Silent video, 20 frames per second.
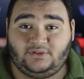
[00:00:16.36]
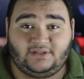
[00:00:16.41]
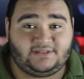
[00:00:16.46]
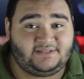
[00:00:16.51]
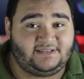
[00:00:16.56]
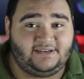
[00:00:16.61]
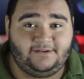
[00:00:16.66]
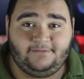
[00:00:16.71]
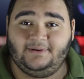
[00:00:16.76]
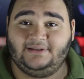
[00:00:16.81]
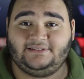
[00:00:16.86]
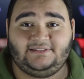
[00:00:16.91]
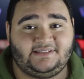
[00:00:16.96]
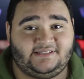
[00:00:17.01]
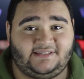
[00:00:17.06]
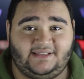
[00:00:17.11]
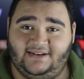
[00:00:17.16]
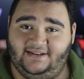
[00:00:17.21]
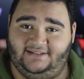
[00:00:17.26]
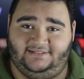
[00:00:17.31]
وتسريبات
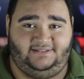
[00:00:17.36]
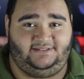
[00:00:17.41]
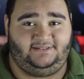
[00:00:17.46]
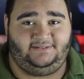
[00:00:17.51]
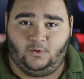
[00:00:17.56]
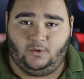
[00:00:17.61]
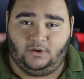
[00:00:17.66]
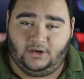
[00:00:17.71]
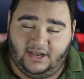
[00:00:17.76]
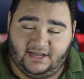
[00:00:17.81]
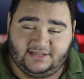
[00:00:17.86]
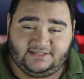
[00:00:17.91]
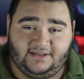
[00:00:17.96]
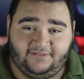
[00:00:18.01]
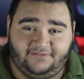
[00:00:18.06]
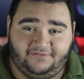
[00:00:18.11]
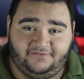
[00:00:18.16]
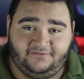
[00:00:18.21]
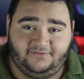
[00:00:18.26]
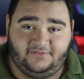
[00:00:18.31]
السنه دي
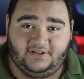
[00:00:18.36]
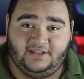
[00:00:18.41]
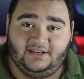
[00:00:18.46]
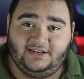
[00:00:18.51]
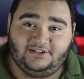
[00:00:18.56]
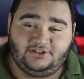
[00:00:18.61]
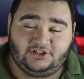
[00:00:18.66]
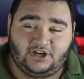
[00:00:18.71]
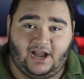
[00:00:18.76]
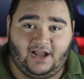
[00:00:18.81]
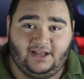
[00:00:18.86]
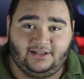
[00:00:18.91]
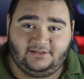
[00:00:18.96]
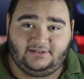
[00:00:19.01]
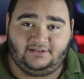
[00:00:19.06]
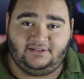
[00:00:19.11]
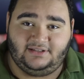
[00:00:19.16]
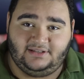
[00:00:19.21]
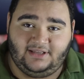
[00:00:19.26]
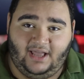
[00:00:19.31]
وللاسف الاشاعات
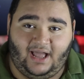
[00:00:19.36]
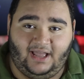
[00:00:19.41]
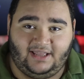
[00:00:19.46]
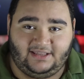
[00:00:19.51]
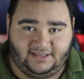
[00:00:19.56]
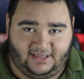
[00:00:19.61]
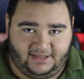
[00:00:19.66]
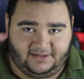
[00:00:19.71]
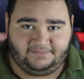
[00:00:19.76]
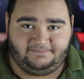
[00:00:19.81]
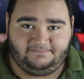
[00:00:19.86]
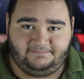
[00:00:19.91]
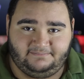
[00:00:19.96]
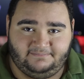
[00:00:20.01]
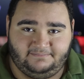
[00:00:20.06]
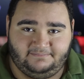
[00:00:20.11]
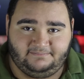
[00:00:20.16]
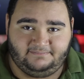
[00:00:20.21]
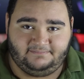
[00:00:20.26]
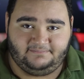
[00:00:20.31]
دي حقيقه
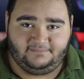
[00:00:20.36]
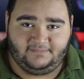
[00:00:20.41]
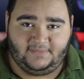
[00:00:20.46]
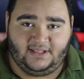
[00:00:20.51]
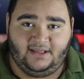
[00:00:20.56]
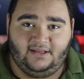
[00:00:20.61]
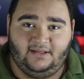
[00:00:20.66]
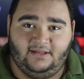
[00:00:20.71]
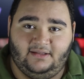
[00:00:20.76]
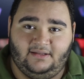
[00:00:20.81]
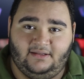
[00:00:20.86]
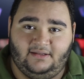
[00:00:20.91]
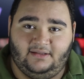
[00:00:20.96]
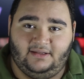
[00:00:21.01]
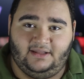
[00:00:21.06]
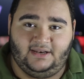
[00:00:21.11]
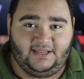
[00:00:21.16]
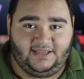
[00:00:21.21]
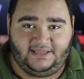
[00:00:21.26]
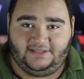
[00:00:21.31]

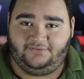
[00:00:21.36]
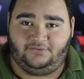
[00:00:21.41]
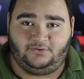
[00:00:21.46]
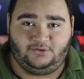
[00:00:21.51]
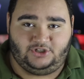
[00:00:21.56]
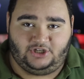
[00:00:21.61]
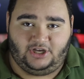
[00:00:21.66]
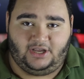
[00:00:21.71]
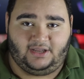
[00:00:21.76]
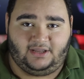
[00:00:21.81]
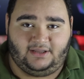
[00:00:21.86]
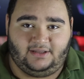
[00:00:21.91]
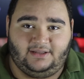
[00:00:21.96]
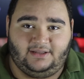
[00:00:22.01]
الهيدفون جاك